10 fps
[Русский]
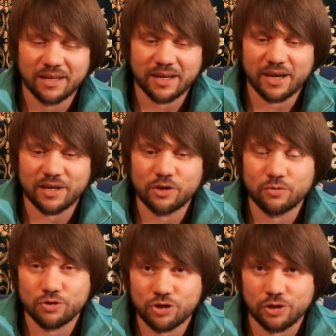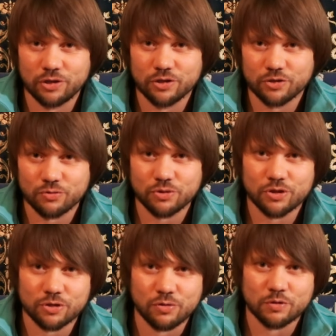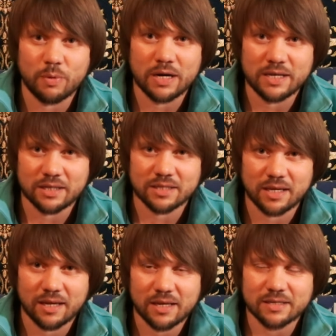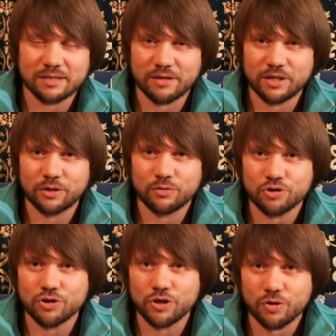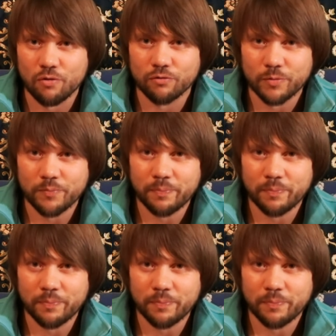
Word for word: как и учил Иисус Христос молиться своих учеников.